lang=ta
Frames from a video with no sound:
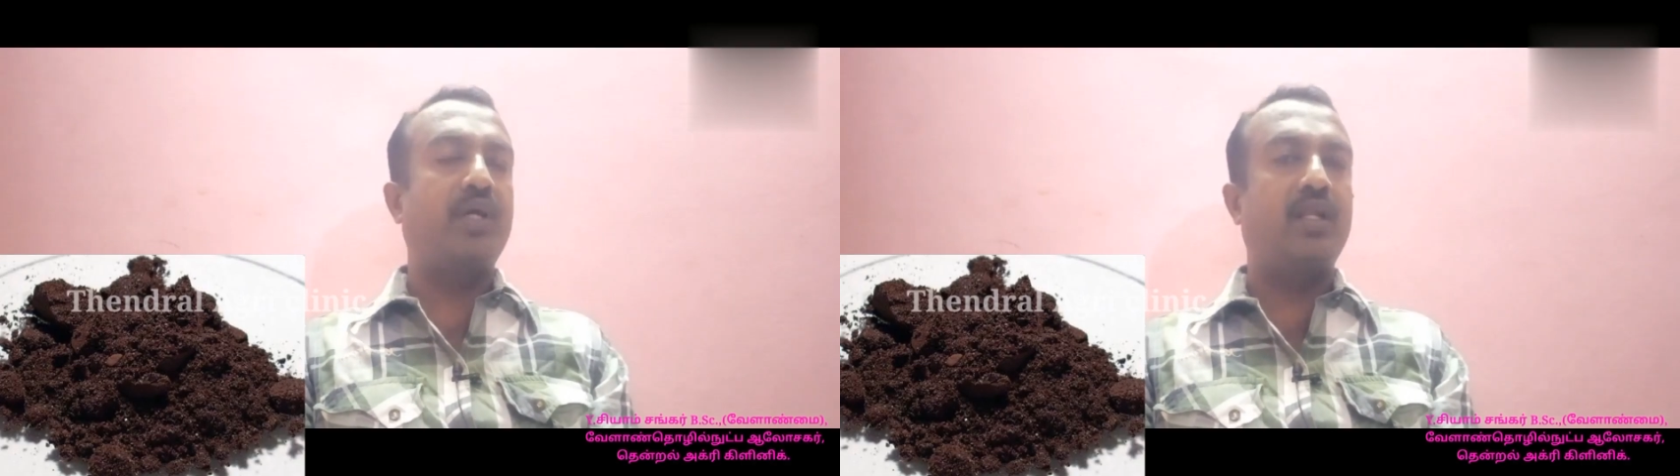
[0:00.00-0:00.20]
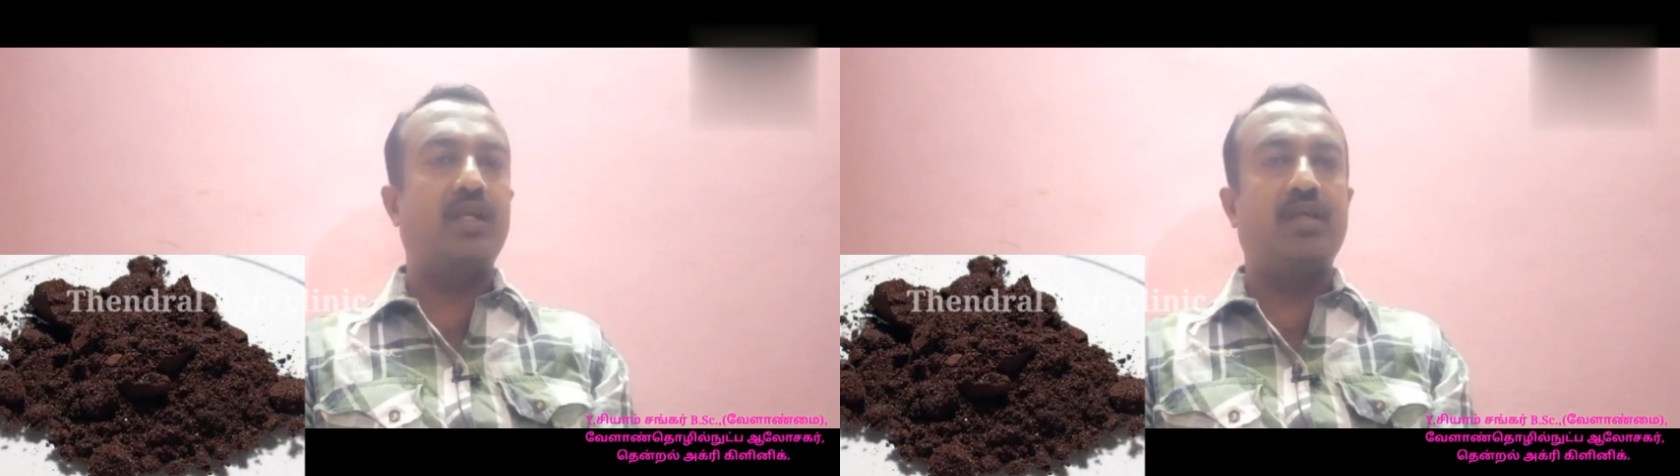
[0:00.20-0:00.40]

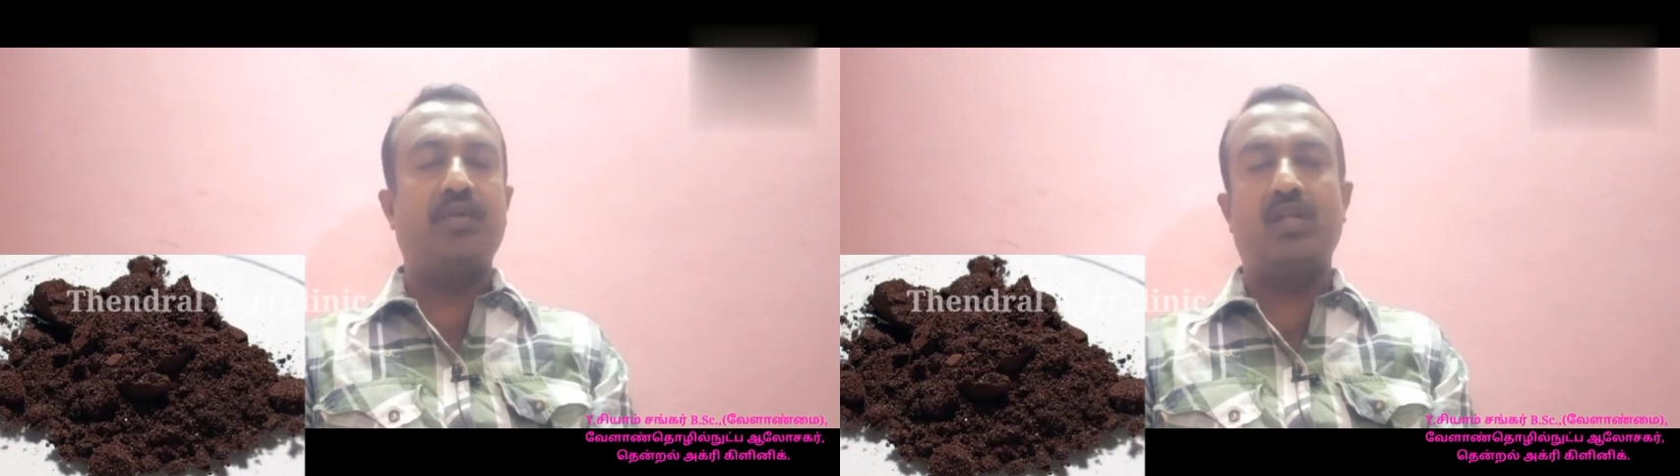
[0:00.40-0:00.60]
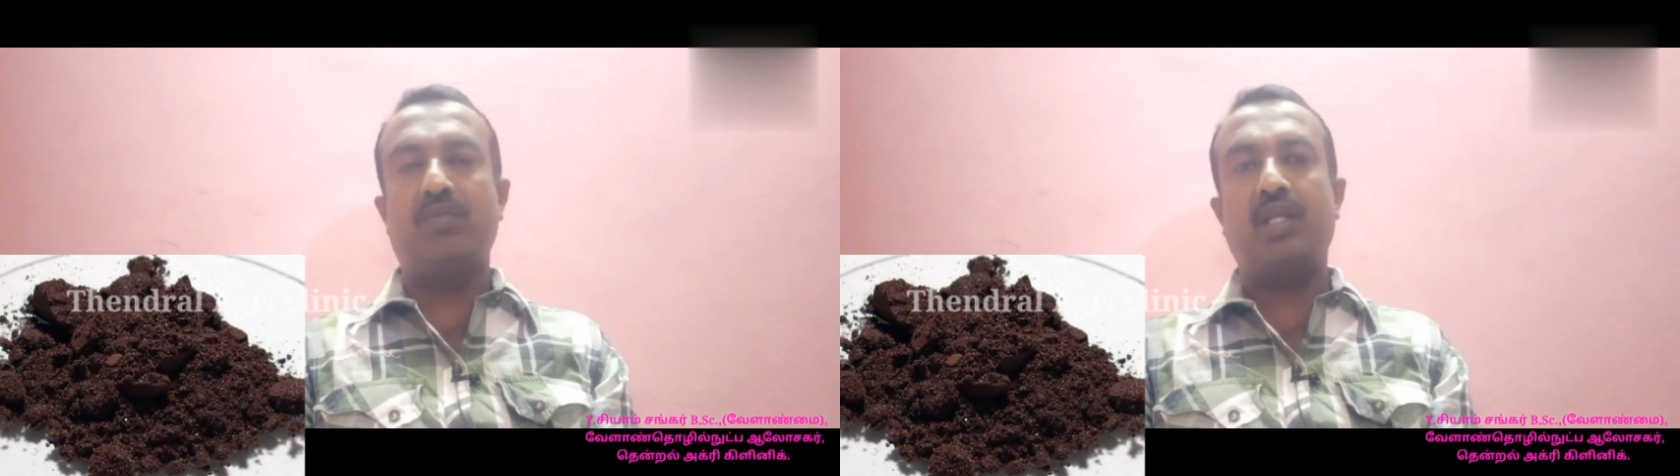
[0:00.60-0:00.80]
பயிருக்கு
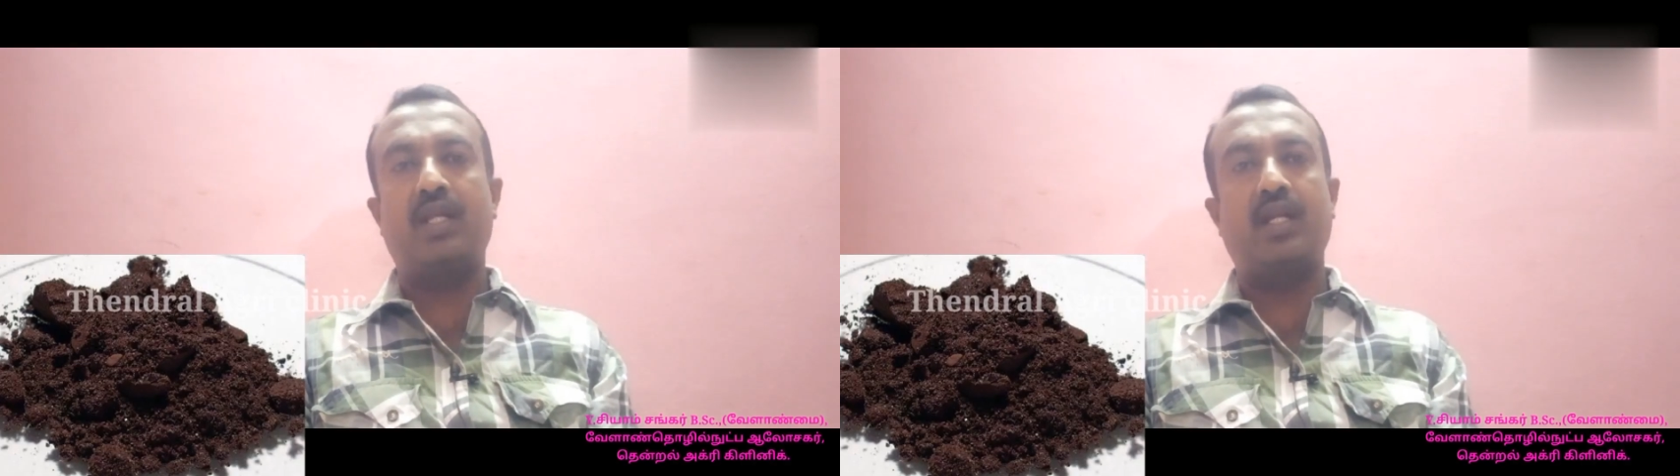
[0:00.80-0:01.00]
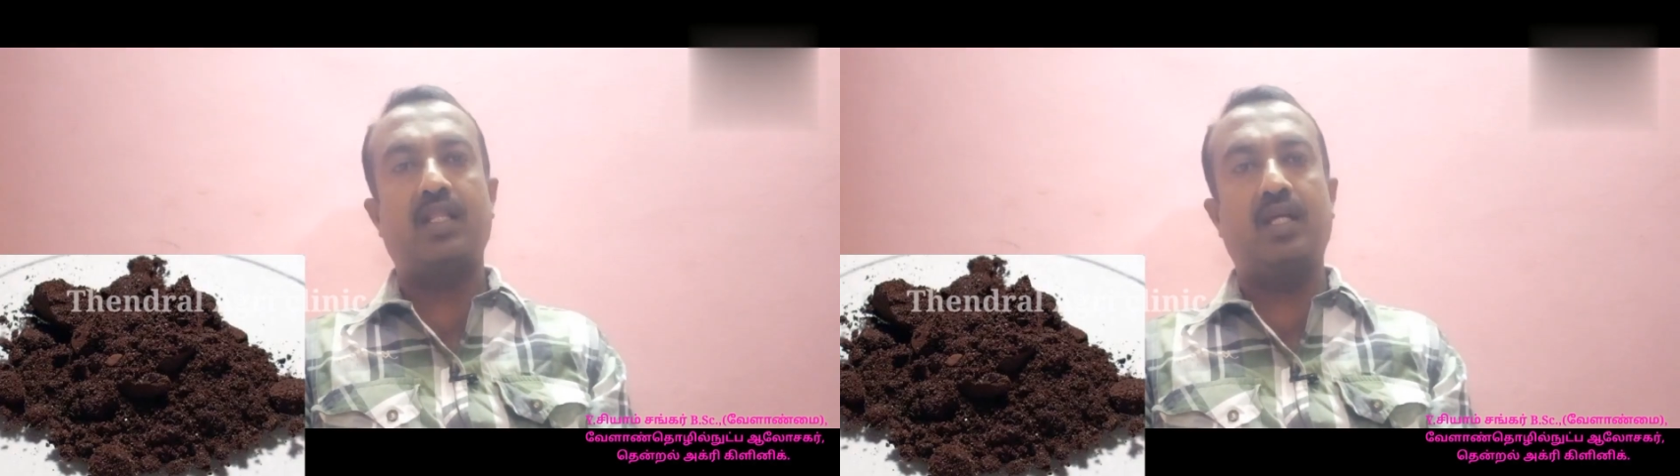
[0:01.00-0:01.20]
அப்படின்ற மாதிரி
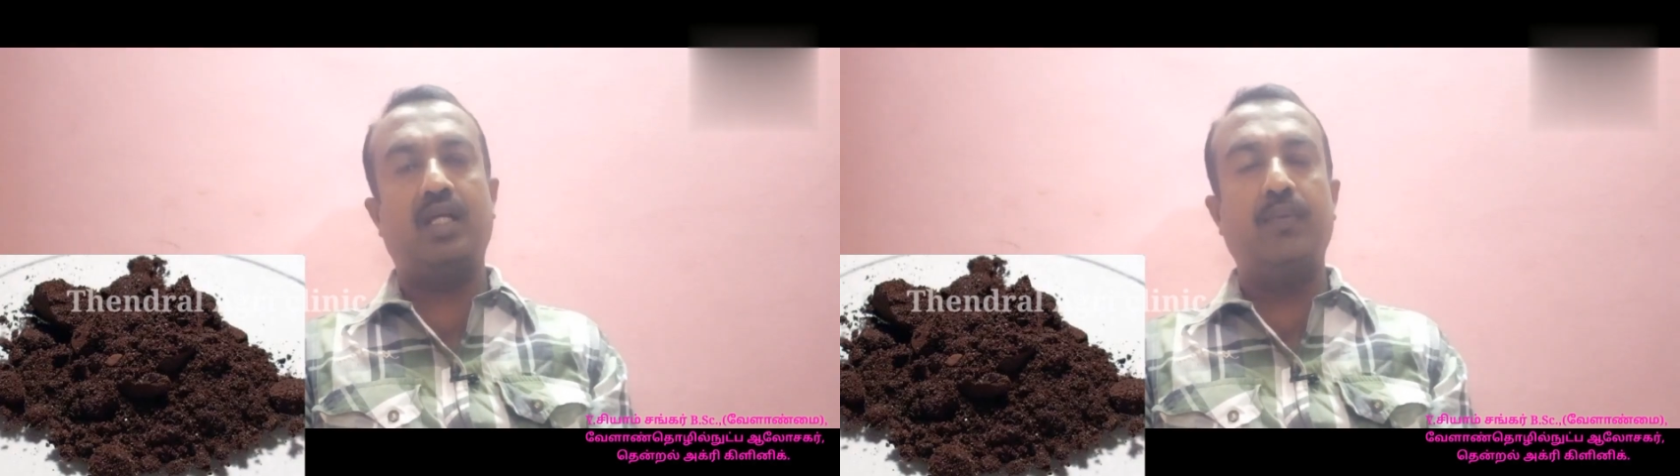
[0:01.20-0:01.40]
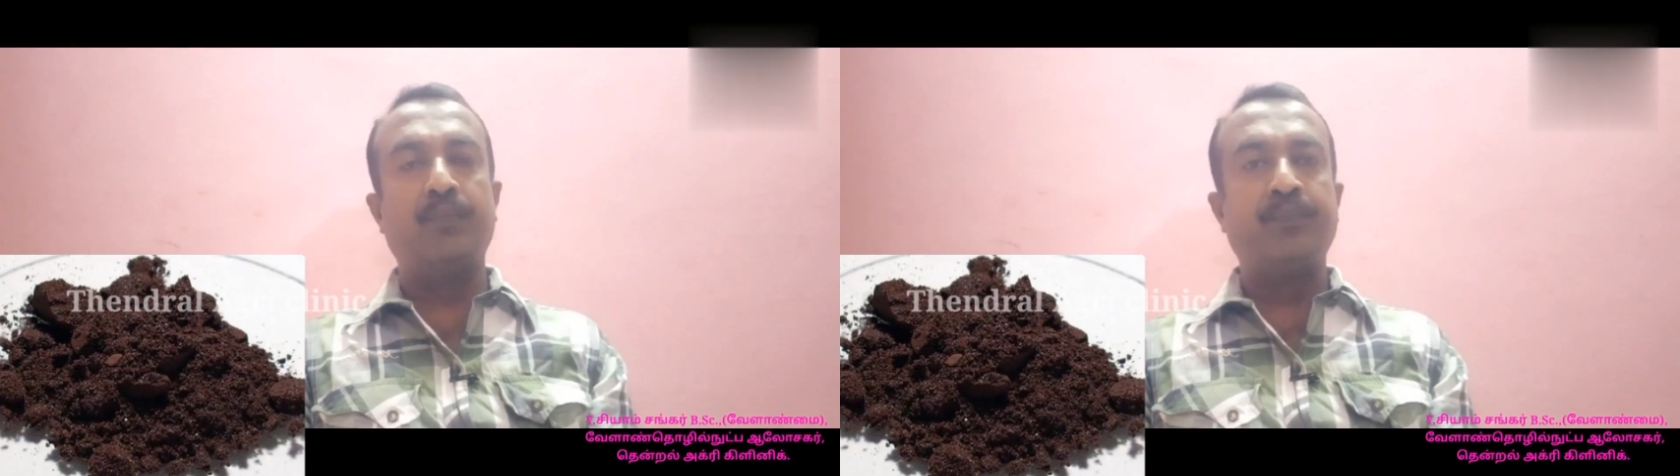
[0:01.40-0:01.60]
கேட்டிருந்தாங்க